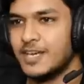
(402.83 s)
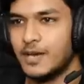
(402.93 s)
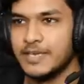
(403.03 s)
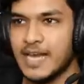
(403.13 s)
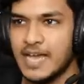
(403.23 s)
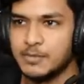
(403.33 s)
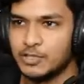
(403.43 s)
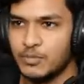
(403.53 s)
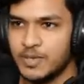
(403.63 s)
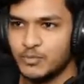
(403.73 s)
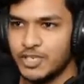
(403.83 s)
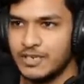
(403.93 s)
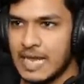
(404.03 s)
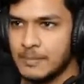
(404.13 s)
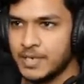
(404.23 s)
अभी क्या ही बताओ मैं मुझे
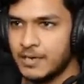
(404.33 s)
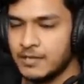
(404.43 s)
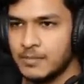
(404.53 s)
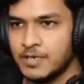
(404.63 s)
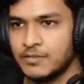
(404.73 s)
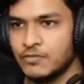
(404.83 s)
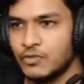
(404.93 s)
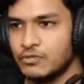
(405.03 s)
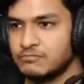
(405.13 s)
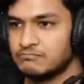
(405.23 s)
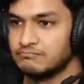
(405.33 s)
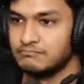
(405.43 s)
एक डैम बनाना था बट वो